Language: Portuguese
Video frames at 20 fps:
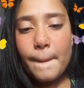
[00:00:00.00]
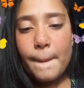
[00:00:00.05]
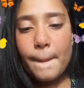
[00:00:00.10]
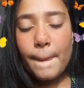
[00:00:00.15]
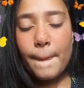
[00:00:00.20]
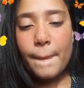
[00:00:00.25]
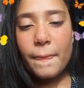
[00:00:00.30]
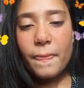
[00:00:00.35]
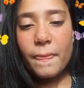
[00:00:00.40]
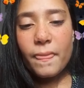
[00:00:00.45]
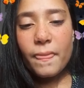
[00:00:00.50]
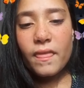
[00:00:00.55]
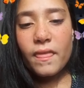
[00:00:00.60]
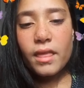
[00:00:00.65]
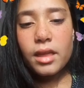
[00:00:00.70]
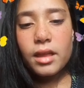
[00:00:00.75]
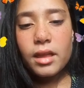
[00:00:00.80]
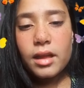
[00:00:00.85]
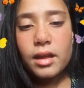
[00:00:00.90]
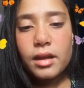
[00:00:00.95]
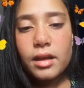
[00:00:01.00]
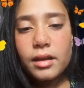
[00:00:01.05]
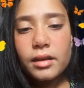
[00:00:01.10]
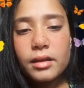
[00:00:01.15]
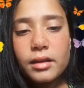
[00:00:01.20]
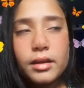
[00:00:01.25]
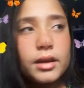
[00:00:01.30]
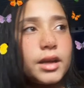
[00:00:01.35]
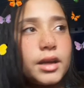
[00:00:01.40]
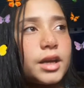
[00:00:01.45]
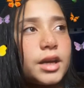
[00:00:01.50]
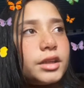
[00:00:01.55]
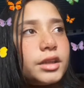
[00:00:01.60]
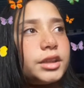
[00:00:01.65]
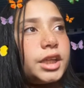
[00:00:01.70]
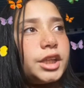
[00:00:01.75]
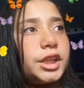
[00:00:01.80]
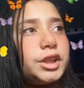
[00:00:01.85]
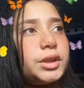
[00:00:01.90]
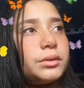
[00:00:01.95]
telefone da sua mãe não para de tocar.
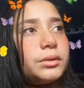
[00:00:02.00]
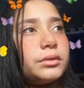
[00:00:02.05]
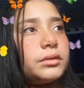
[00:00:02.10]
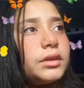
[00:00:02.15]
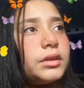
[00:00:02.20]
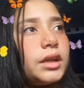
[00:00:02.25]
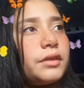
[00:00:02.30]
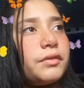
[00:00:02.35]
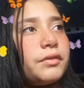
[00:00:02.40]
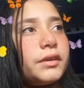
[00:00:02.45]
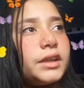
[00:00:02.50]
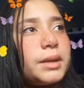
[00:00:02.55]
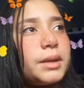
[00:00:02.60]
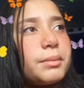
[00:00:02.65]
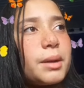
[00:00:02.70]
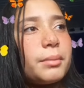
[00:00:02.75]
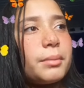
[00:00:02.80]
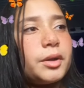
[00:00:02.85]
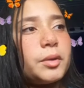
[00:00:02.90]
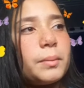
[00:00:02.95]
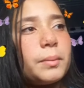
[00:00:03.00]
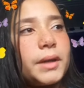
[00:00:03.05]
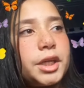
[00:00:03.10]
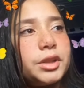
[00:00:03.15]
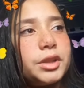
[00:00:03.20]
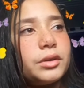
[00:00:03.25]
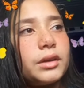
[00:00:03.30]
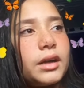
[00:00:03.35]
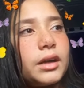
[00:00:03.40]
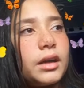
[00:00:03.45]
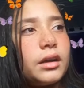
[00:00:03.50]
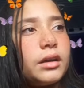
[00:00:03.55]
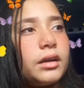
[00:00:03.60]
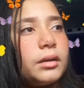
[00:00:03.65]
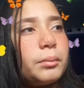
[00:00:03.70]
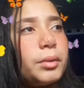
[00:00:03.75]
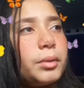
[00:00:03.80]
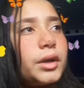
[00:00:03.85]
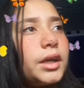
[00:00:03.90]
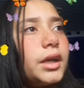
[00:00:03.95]
Gente, o telefone da minha mãe não para de tocar.
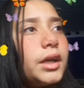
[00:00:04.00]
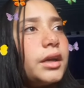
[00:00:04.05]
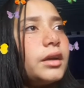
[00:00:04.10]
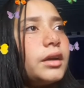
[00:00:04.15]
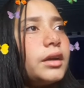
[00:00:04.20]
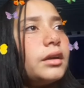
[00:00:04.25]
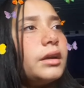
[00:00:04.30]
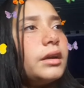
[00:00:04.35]
Por quê?